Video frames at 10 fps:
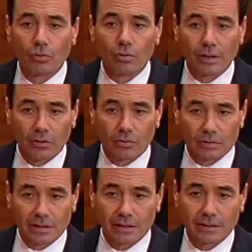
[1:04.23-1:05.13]
un
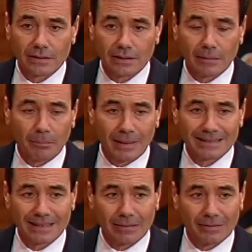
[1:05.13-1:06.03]
recorte de
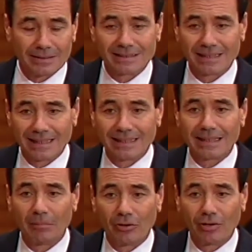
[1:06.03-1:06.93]
prácticamente 70
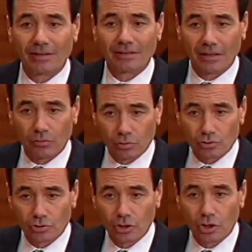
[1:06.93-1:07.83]
millones de euros
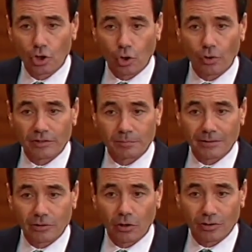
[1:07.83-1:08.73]
con
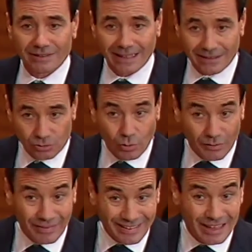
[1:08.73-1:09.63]
respecto a lo que se gastó
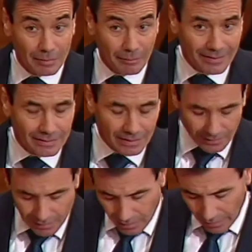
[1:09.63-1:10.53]
efectivamente
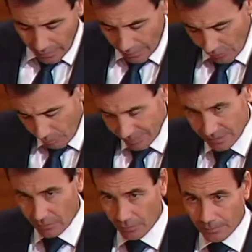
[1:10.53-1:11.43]
el año
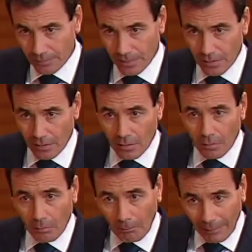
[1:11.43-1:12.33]
pasado,
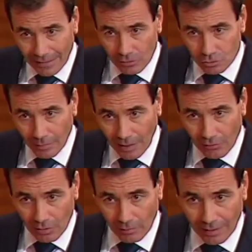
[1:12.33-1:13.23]
menos para el
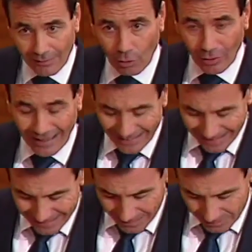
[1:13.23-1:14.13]
año que viene de lo que ya
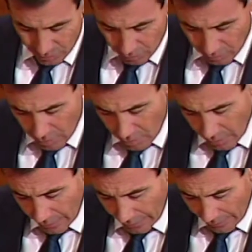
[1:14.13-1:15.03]
se gastó
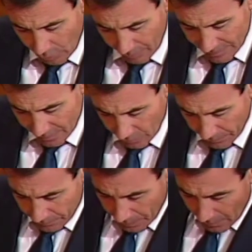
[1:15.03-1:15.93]
el año pasado.
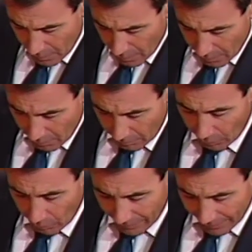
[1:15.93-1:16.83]

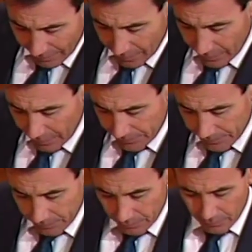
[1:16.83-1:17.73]
Bajo el maquillaje
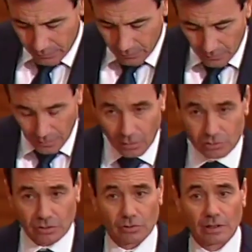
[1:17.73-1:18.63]
nos
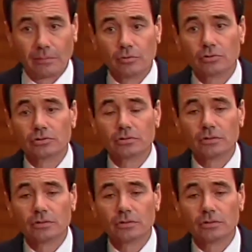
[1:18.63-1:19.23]
encontramos